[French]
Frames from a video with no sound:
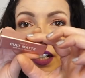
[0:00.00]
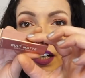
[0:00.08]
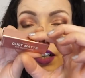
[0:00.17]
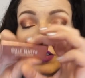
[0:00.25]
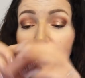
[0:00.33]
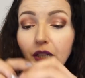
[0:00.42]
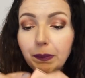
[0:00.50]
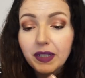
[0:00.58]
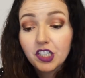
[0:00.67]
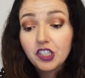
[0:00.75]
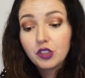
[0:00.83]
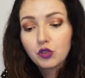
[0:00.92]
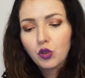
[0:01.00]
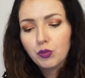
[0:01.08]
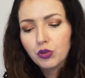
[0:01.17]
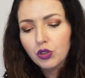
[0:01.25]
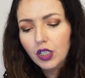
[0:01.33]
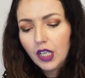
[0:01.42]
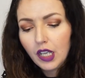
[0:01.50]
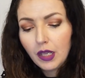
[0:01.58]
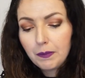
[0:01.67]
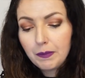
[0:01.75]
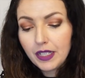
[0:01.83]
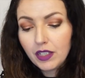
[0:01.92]
Alors déjà le packaging trop beau,
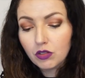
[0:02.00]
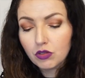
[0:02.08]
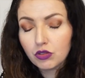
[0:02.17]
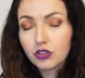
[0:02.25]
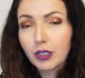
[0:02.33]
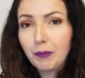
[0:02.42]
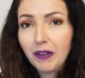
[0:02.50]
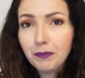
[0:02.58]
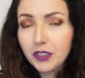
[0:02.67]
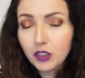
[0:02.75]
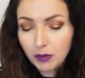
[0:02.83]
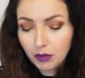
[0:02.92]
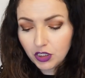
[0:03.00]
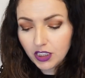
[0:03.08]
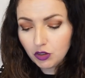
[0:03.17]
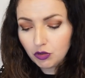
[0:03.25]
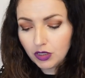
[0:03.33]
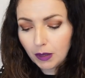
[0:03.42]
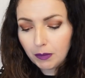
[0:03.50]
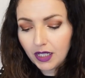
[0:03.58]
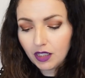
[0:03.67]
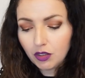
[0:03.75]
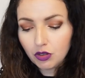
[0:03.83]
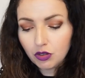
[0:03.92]
mais euh, j'ai pas mis dans ma wishlist du
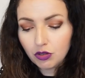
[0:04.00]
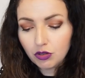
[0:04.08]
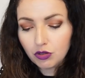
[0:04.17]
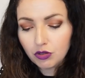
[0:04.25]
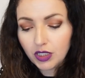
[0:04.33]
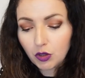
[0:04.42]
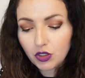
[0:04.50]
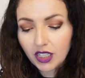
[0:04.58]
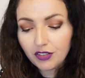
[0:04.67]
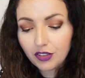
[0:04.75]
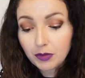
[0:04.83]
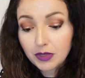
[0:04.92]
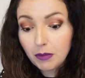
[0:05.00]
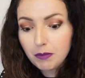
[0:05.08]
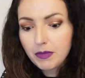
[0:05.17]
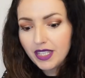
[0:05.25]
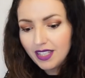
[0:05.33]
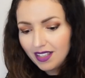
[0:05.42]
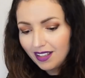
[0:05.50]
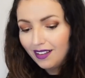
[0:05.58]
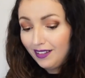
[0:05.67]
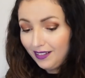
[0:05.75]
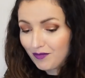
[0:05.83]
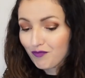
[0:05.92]
Nabla euh, des rouges à lèvres comme ça, mais
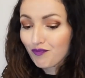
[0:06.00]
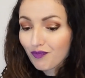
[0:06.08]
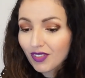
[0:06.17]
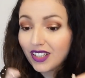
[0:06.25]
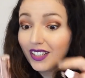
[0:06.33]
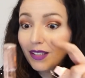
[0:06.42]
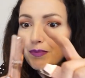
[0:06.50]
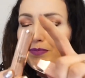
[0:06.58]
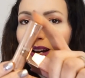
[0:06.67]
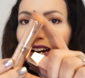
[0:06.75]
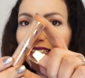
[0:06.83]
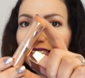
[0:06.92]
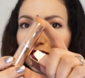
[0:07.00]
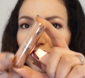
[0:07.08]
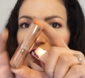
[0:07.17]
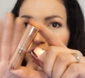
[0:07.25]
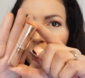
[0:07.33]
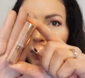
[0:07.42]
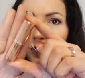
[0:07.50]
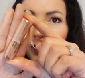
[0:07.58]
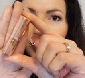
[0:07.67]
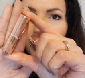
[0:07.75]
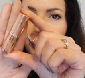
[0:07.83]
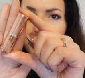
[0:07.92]
il est magnifique. Oh là
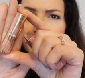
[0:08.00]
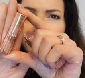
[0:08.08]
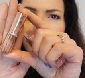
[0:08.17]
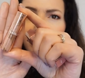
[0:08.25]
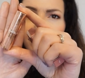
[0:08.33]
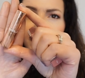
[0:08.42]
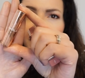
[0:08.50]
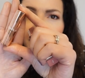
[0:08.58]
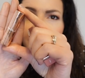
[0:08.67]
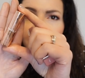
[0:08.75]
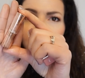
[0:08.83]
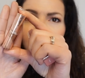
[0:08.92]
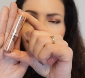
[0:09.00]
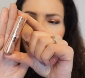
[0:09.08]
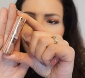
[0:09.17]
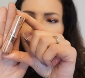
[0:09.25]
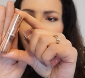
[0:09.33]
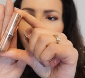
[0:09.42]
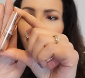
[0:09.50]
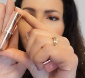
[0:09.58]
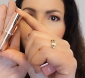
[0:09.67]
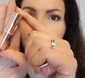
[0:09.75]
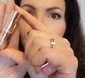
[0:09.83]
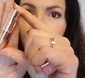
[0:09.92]
là, je sais pas si vous verrez, il y a des petites euh, feuilles
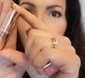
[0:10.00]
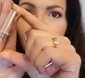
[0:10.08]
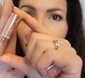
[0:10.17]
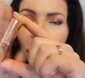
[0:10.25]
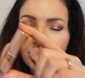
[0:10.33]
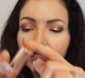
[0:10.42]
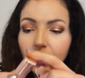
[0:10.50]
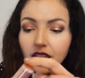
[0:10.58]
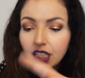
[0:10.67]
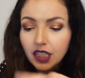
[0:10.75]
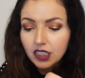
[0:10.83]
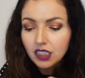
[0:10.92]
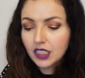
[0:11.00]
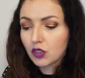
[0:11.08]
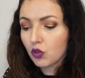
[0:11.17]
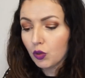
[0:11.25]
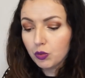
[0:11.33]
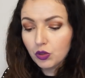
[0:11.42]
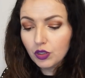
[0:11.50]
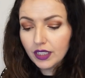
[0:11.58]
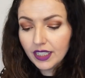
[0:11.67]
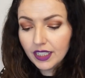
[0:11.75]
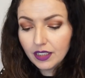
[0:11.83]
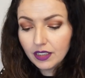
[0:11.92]
dessus là gravées. Il est trop beau
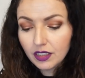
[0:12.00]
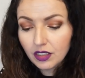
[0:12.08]
et...